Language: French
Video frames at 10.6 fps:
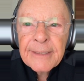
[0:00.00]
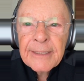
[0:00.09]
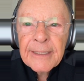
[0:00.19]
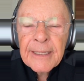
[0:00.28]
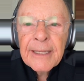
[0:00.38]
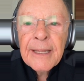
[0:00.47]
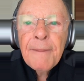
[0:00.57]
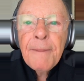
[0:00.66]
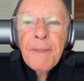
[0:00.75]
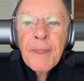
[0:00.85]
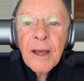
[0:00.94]
ainsi,
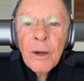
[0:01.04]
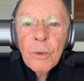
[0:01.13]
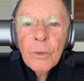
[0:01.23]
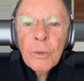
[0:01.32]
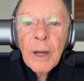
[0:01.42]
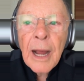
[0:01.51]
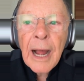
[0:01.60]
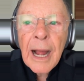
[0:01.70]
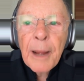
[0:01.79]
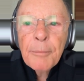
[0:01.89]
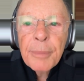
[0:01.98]
il n'a
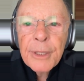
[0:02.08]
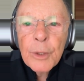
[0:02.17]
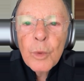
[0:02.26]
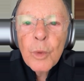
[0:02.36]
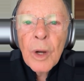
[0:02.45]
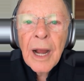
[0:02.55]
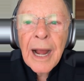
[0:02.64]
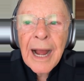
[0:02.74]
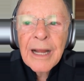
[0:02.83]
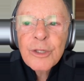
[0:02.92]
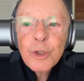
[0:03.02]
point
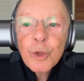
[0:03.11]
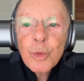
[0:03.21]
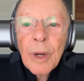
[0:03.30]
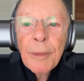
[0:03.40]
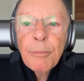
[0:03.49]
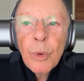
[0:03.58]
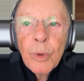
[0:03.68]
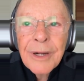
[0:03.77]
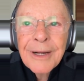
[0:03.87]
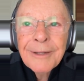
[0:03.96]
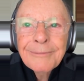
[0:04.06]
ouvert la
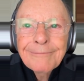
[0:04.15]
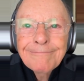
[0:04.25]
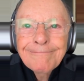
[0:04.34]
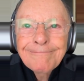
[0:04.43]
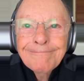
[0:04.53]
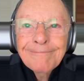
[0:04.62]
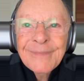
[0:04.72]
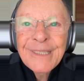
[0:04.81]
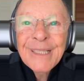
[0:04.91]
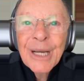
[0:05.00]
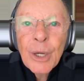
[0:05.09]
bouche.
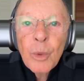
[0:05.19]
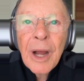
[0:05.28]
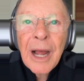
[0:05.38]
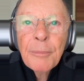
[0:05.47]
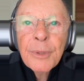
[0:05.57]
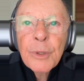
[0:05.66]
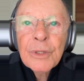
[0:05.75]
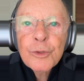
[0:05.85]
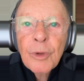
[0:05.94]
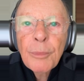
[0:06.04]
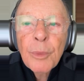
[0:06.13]
Il n'a
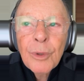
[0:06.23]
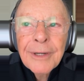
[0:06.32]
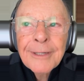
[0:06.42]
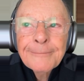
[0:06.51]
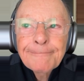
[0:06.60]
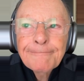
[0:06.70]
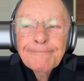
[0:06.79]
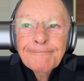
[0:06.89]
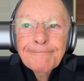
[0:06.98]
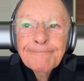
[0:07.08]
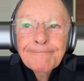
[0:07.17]
point ouvert la
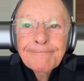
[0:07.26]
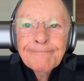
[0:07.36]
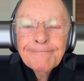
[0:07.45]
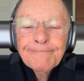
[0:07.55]
bouche.